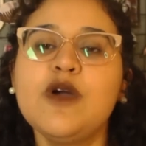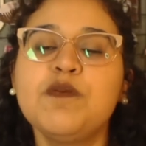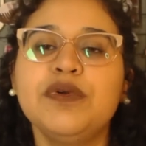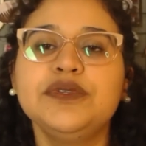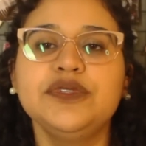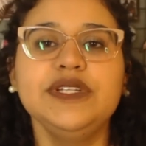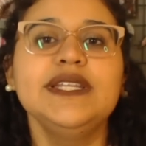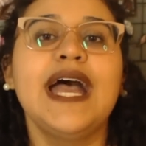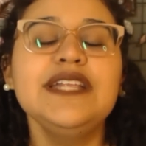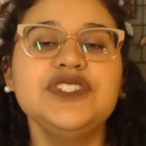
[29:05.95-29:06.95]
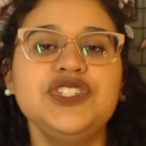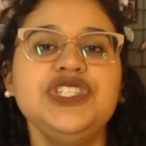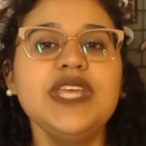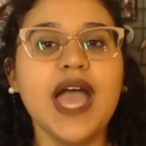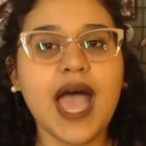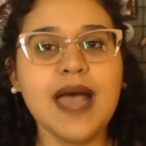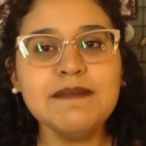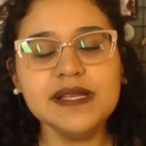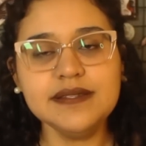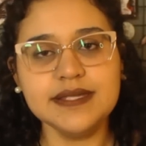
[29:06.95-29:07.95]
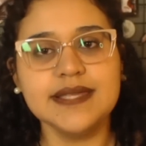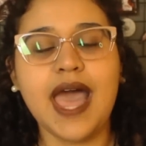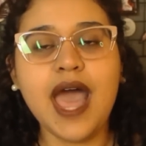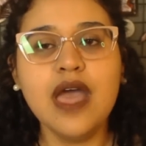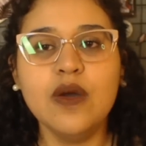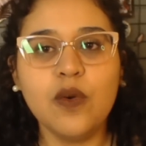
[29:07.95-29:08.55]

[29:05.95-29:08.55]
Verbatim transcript: a oportunidade de amansar